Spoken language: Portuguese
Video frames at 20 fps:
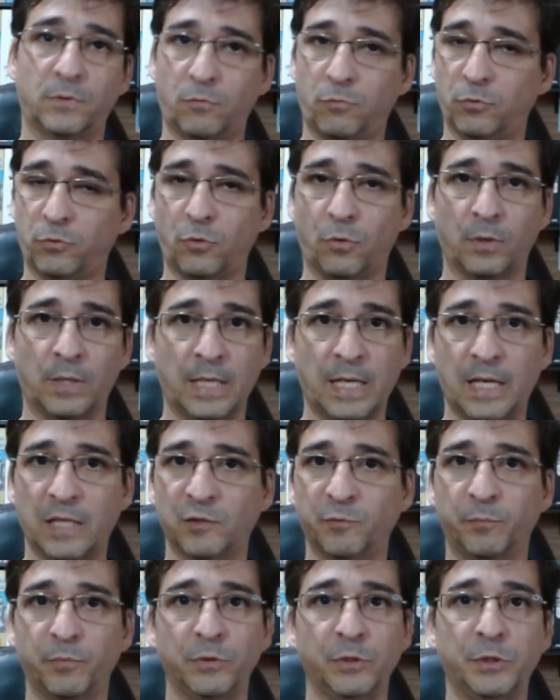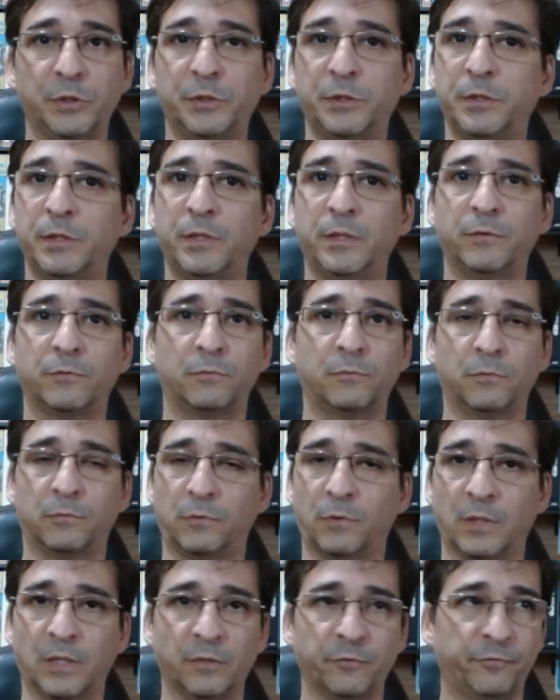controlado, bonitinho,
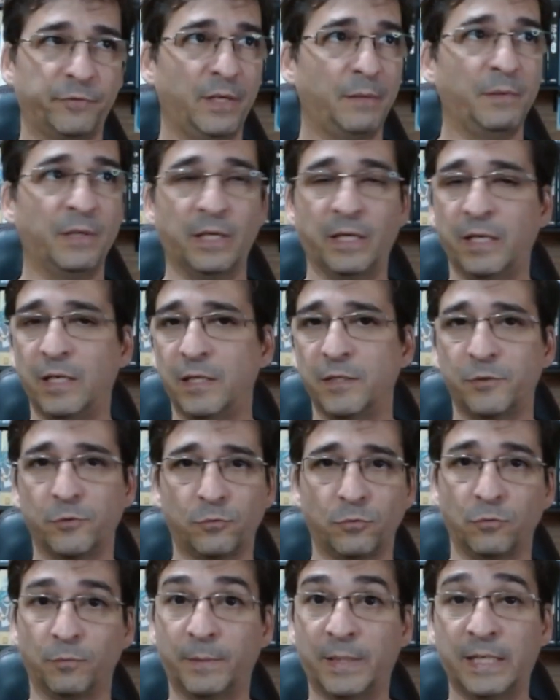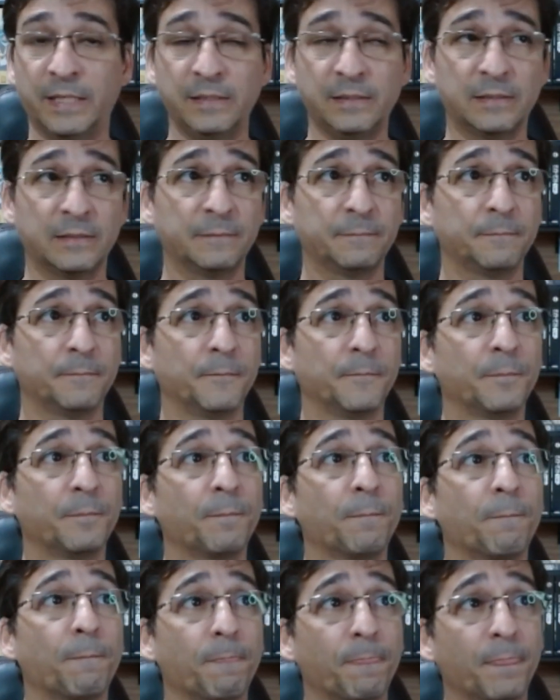controlando frame rate e tudo mais.
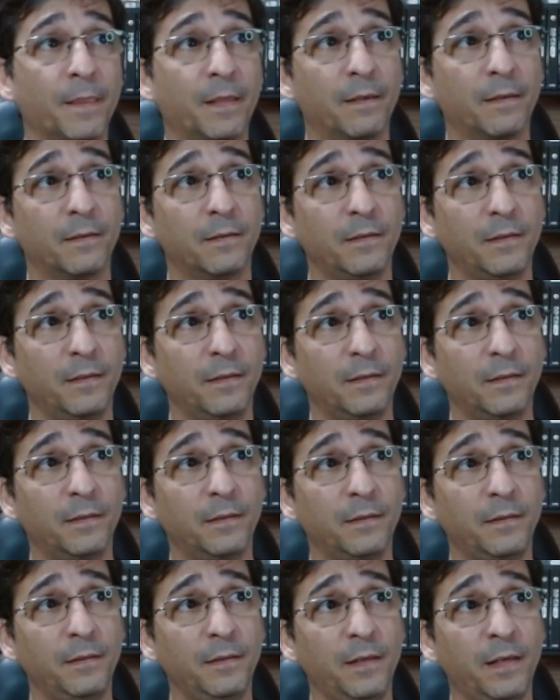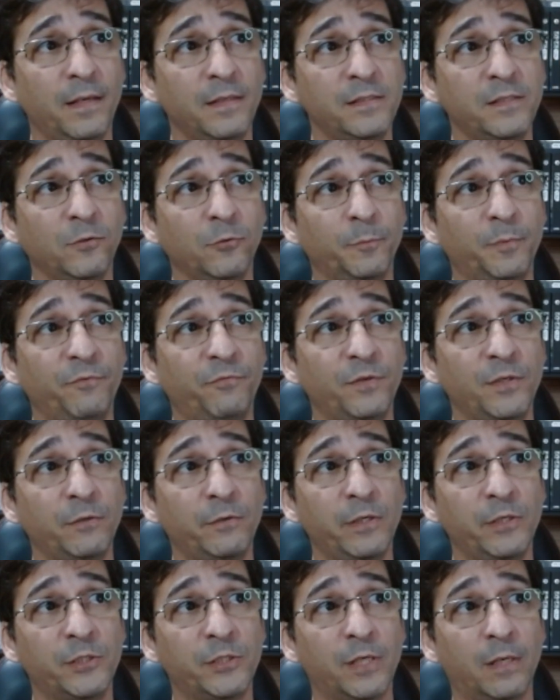E esse loop infinito
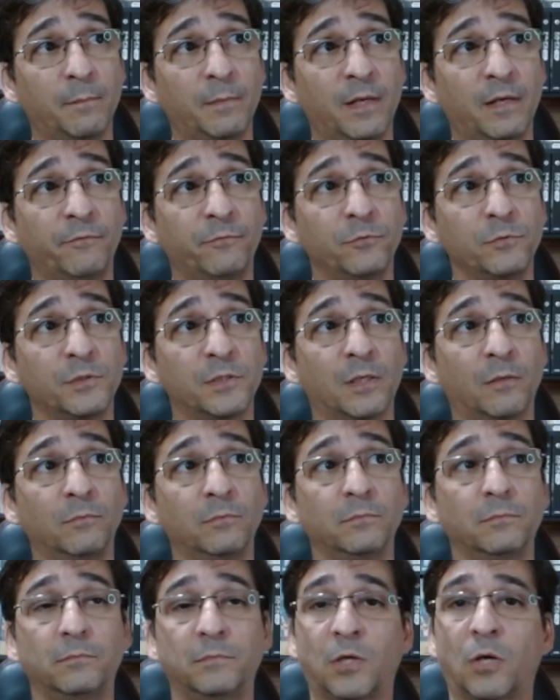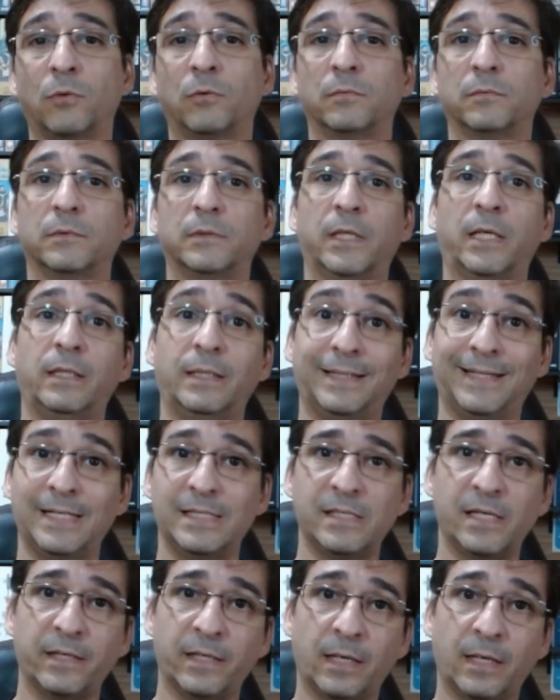ele chama a função draw, que é
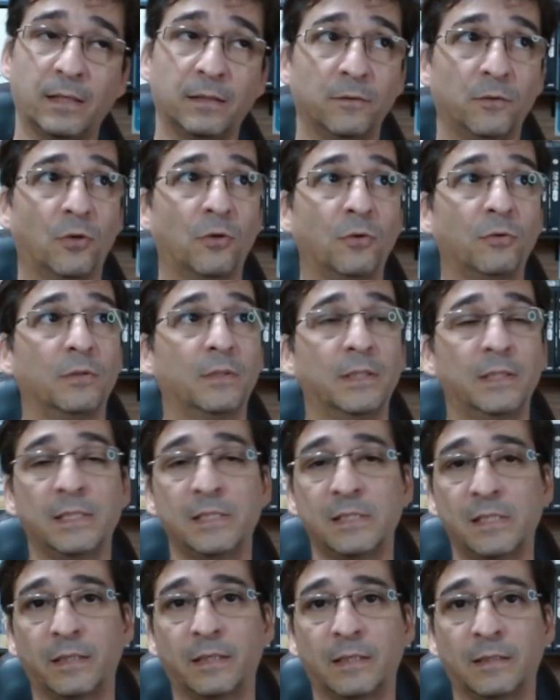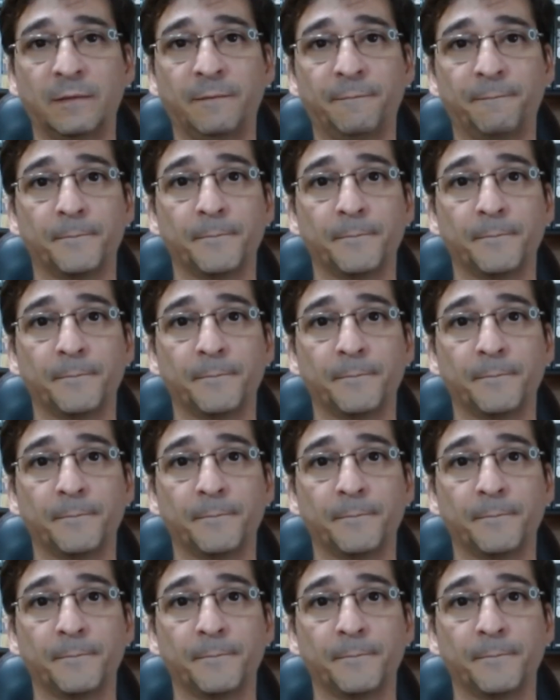desenhar. Draw é desenhar. Né?